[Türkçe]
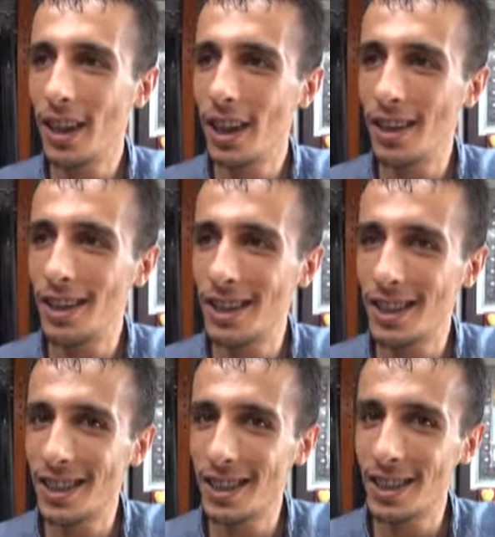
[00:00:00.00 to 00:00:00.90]
hani
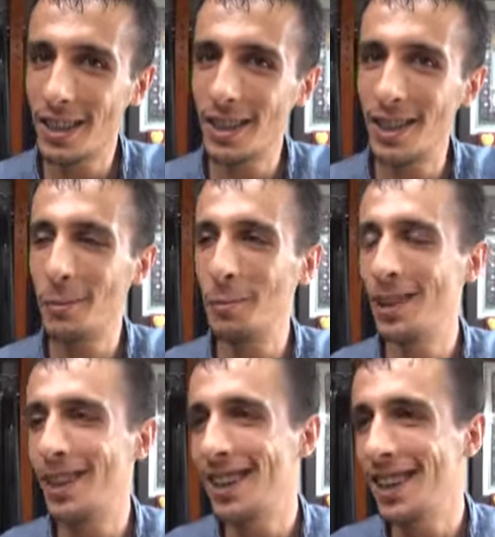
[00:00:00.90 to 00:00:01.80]

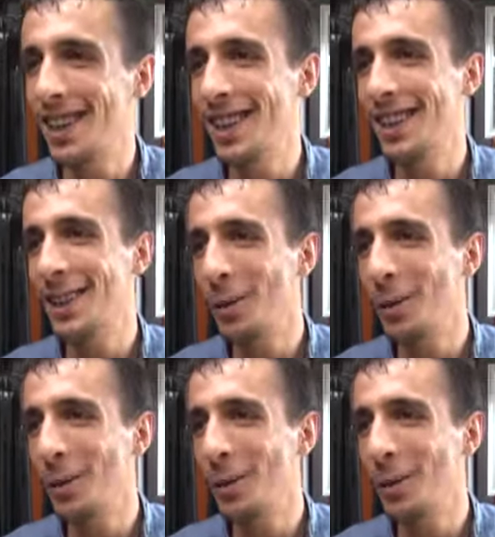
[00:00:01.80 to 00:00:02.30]
tedbirli